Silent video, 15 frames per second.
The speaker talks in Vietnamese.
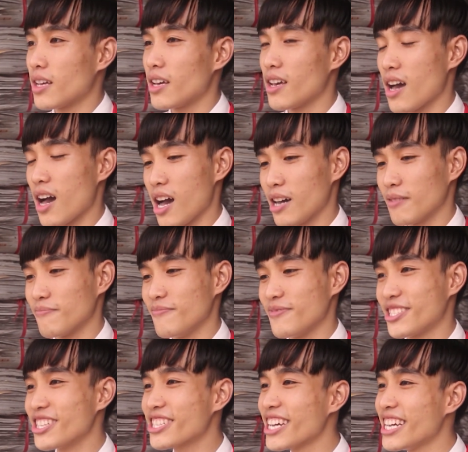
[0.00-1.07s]
thì à,
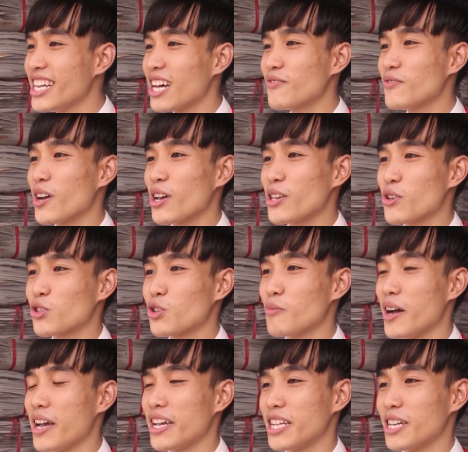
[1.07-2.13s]
Trước khi đến với
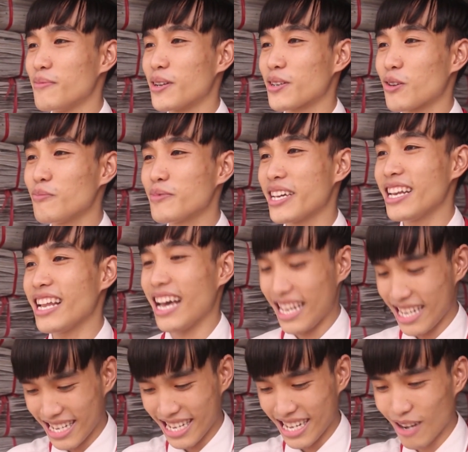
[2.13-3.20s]
YouTube thì mình cũng chỉ
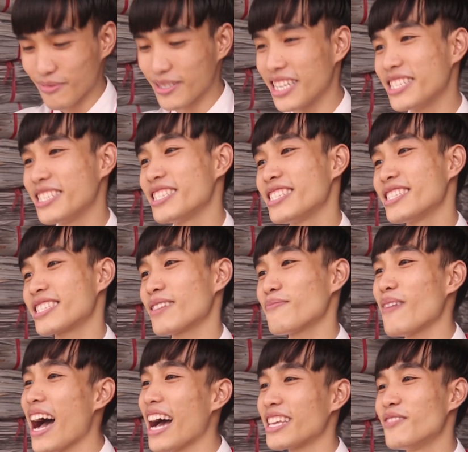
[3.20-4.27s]
là học sinh cấp
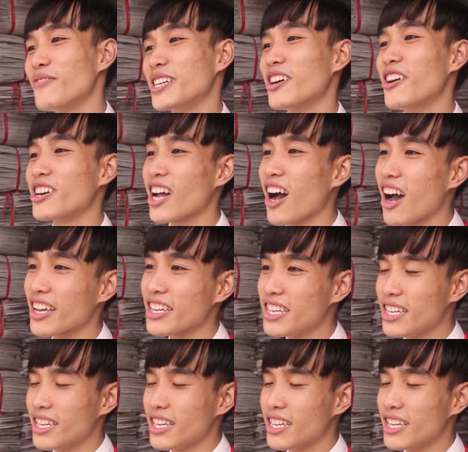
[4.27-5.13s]
3 như bình thường thôi